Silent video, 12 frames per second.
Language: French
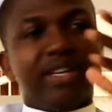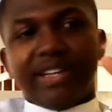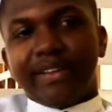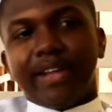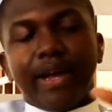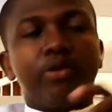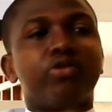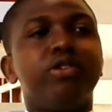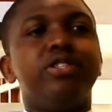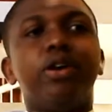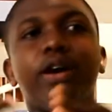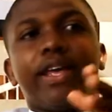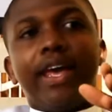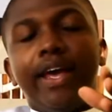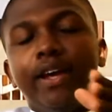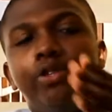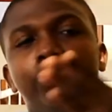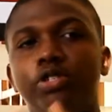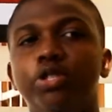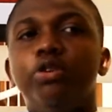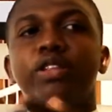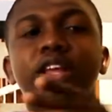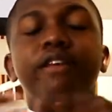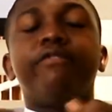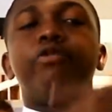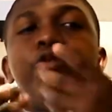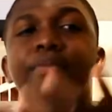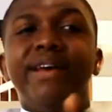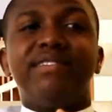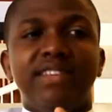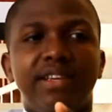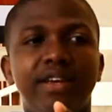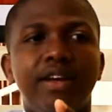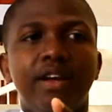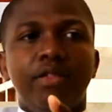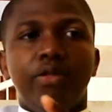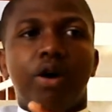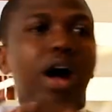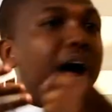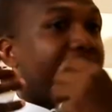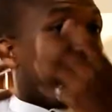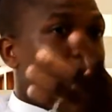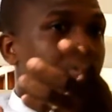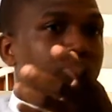les internautes se disent, ok, j'utilise le téléphone de Messi. Donc en quelque